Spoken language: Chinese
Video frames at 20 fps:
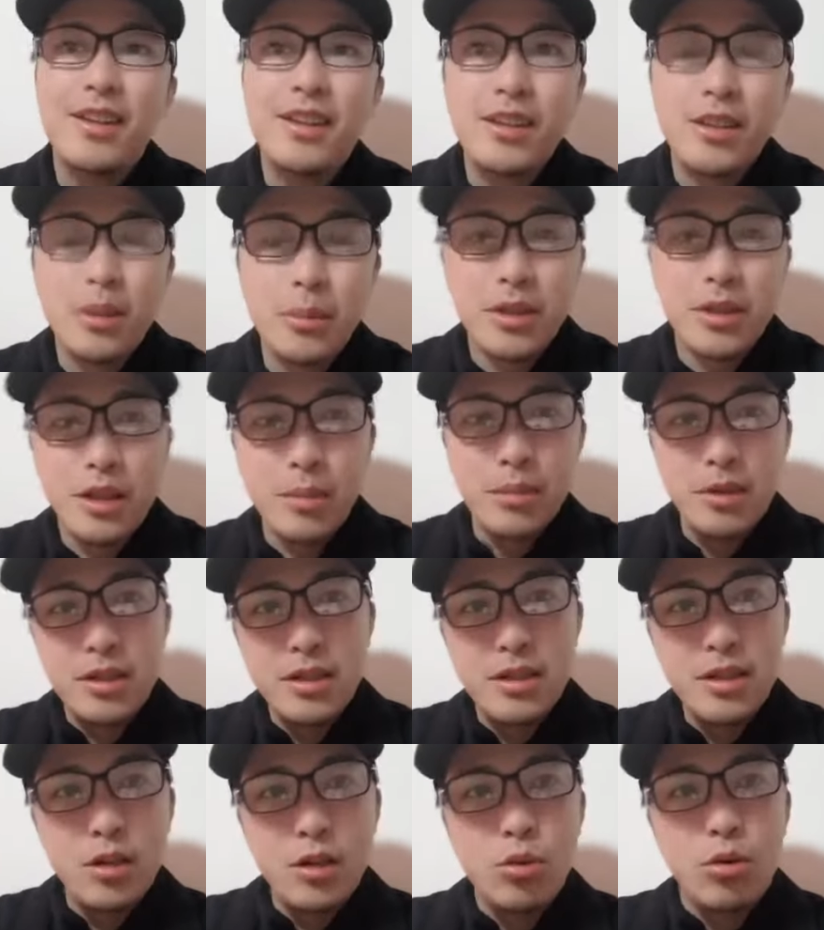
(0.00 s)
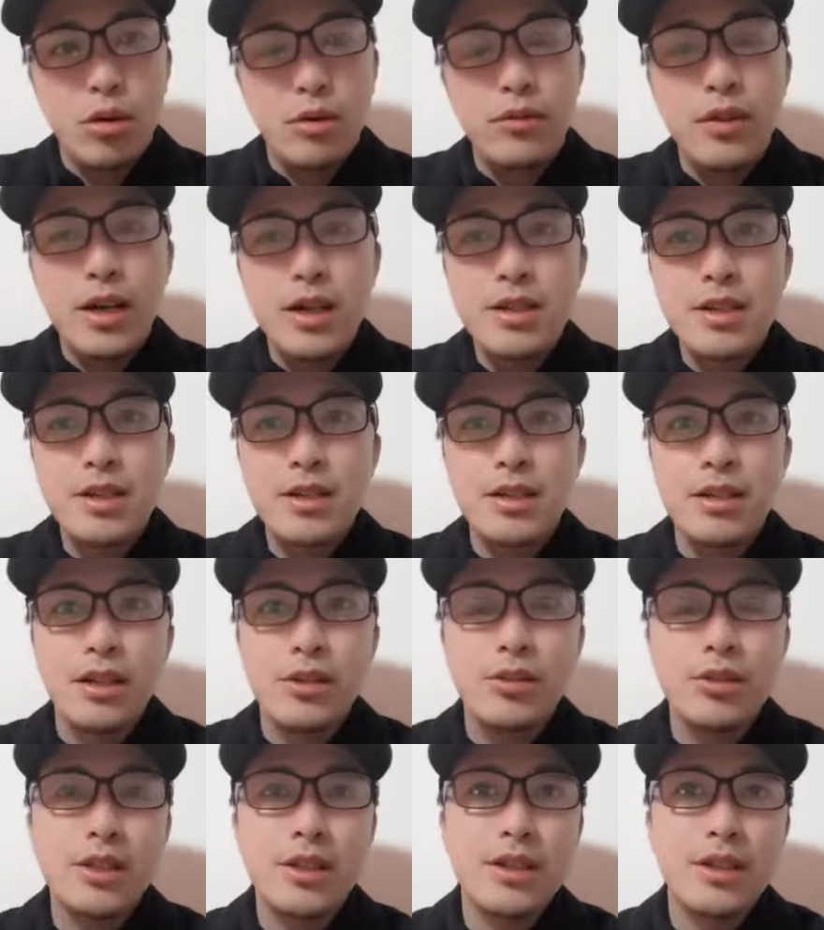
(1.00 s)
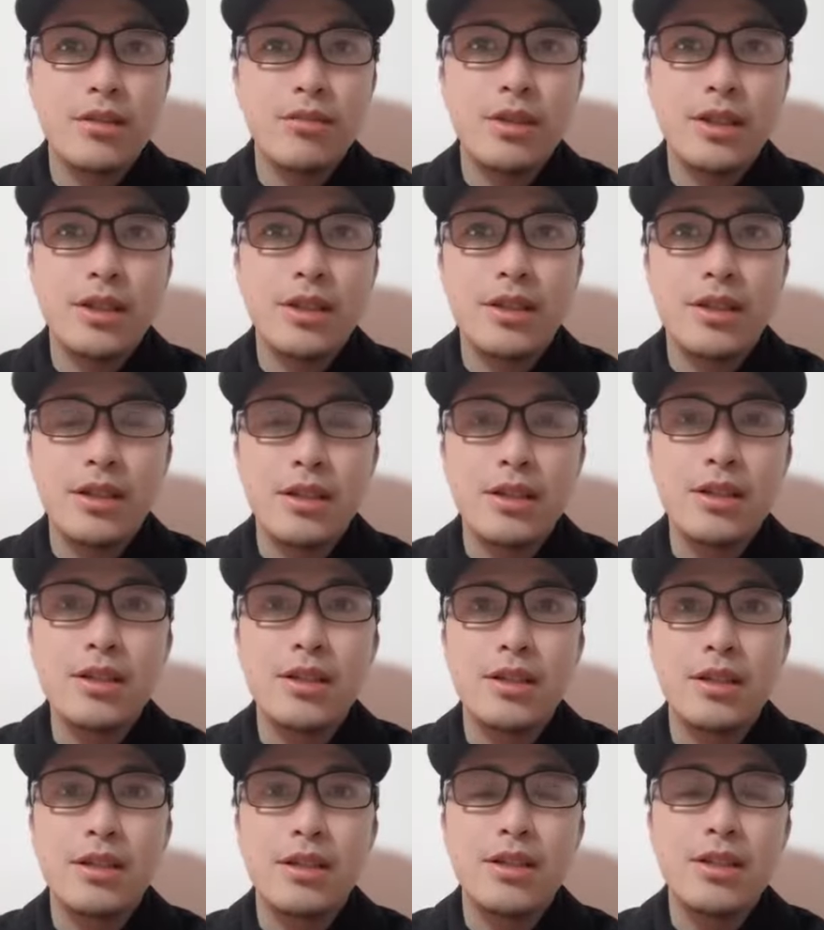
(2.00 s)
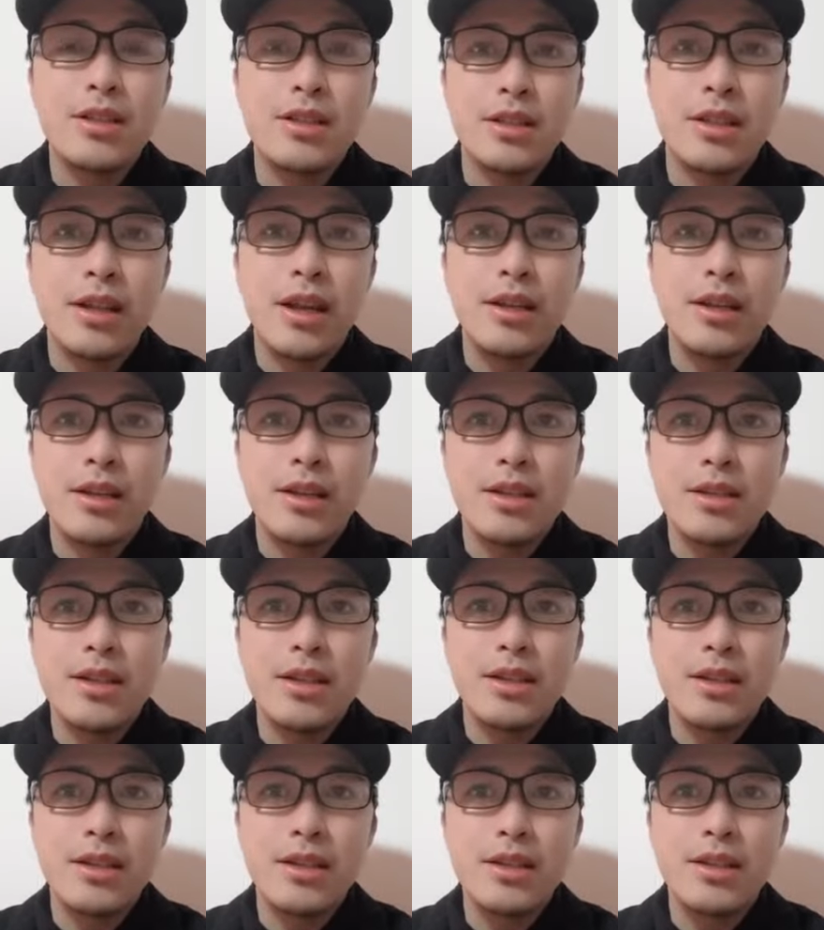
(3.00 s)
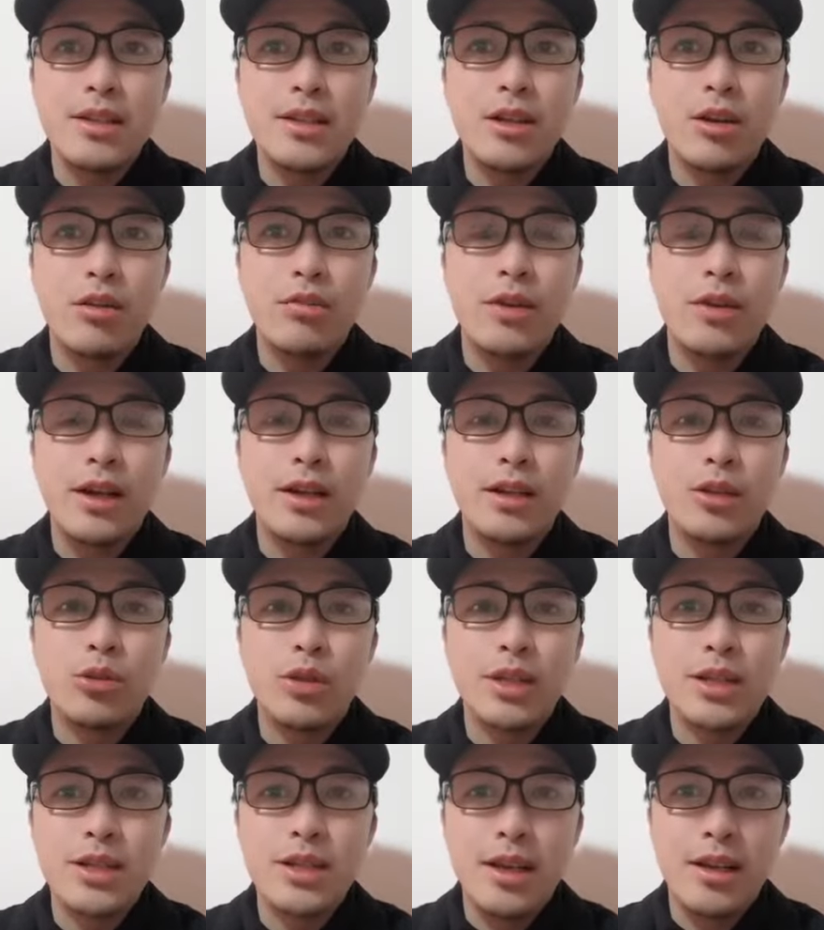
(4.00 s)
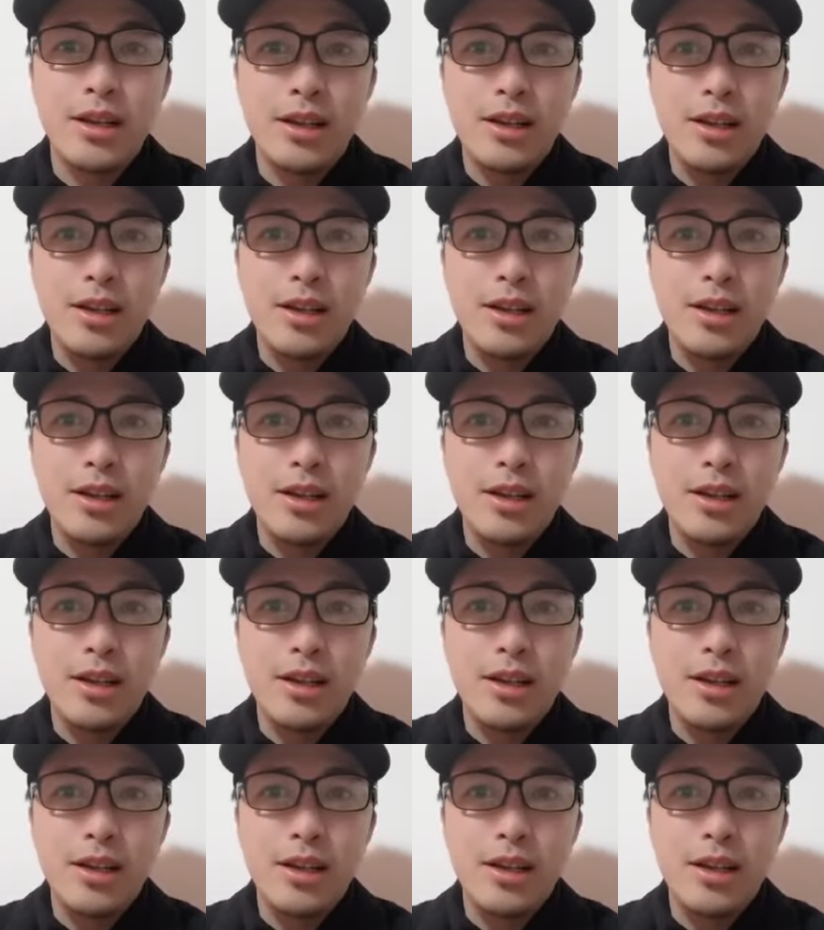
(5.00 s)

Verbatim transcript: 那么他们的生活方式也会成为整整几代年轻人效仿的对象。